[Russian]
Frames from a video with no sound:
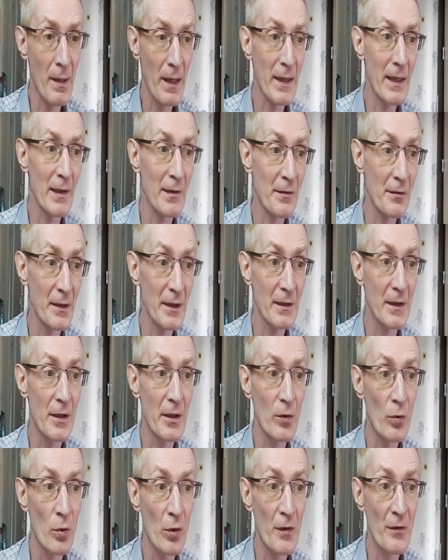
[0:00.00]
показывает
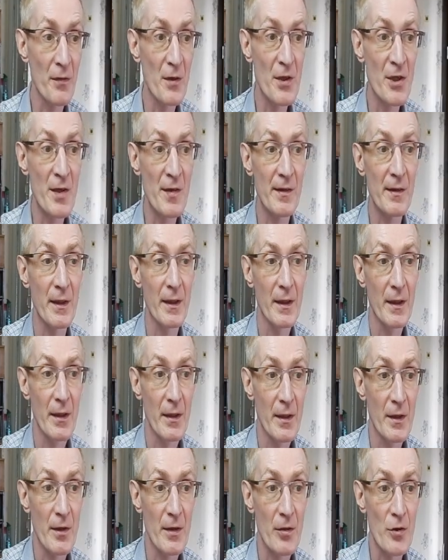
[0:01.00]
героев и жизнь
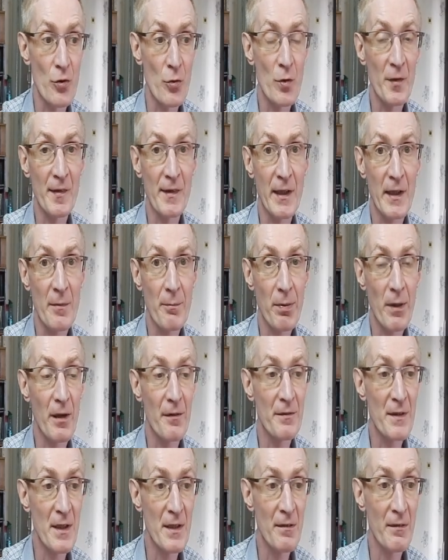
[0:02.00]
жестко и
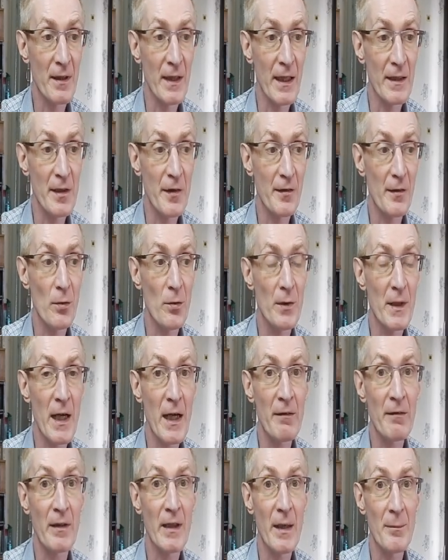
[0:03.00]
правдиво, а не
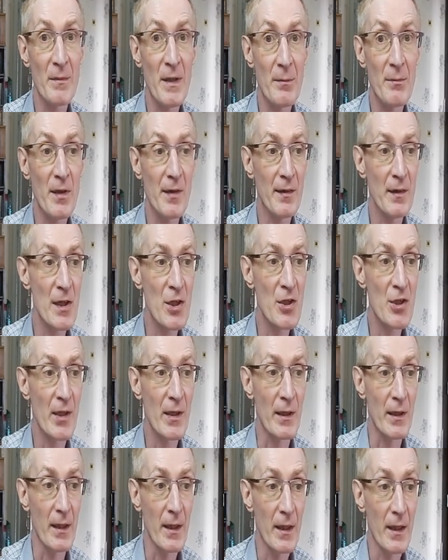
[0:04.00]
слюняво и
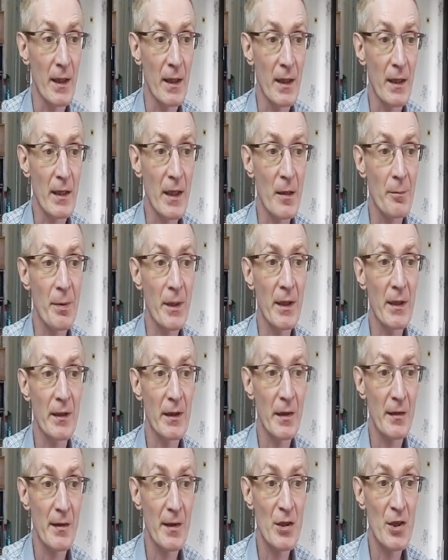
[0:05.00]
оптимистично, как
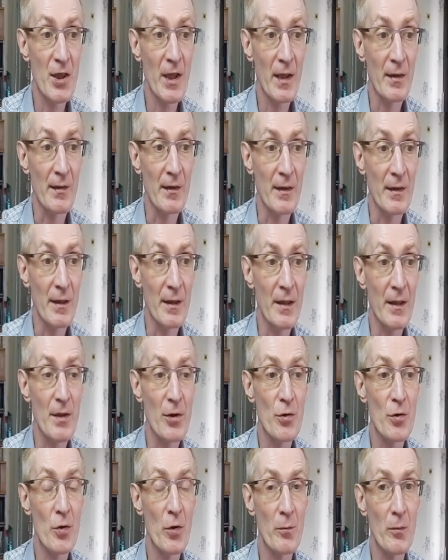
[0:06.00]
принято сейчас, или
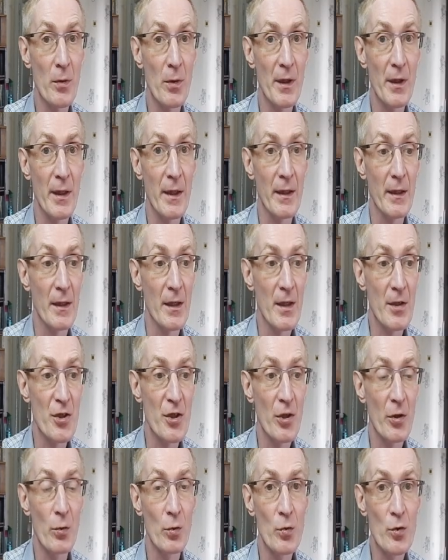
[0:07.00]
еще более
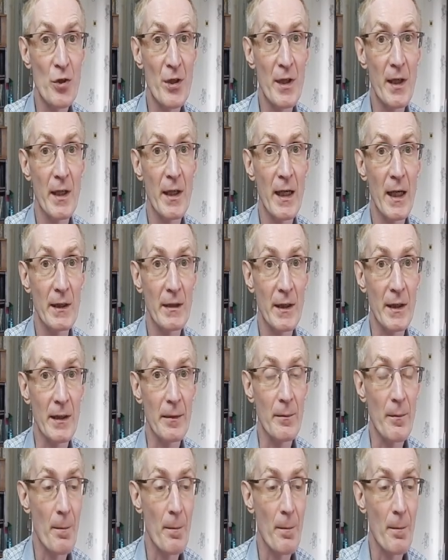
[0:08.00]
чернушно и гадко.